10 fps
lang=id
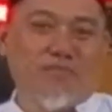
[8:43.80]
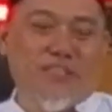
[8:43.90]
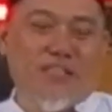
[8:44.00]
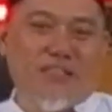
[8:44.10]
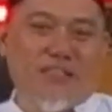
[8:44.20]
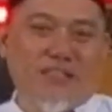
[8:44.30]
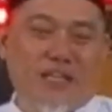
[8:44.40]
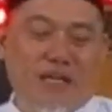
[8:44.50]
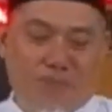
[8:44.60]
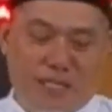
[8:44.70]
Ya,
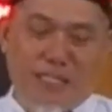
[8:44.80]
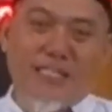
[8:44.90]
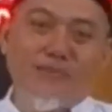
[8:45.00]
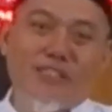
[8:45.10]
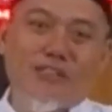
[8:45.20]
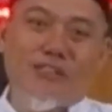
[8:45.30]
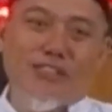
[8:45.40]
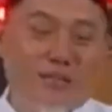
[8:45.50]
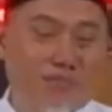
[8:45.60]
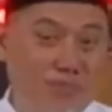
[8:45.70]
Apalagi Nabi
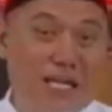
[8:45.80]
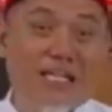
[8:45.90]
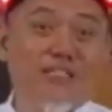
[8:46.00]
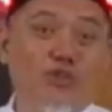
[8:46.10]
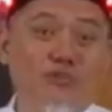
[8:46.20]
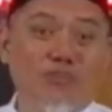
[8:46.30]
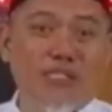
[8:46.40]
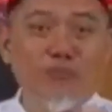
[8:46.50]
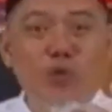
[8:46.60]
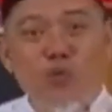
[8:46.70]
SAW melarang jual
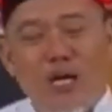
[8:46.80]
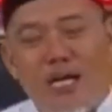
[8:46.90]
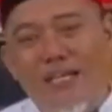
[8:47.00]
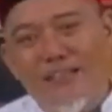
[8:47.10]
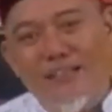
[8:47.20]
beli buah-buahan